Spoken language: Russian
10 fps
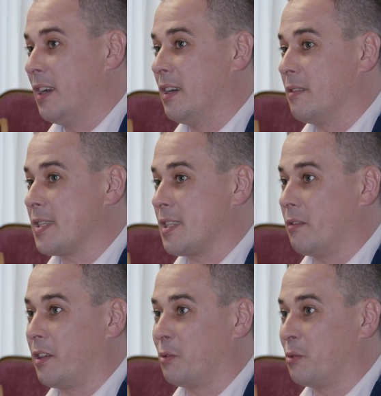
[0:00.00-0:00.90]
э, в
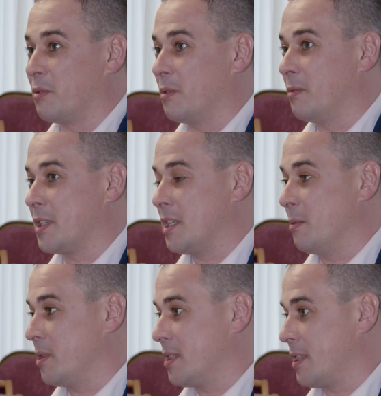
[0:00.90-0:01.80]
состав которого
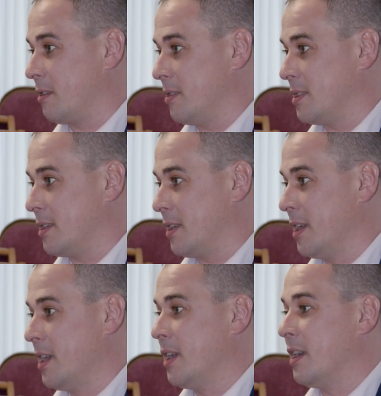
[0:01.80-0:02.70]
вошли
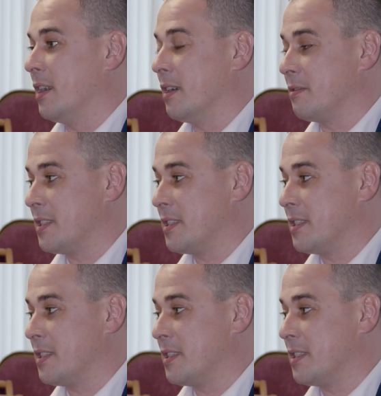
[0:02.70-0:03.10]
представители э,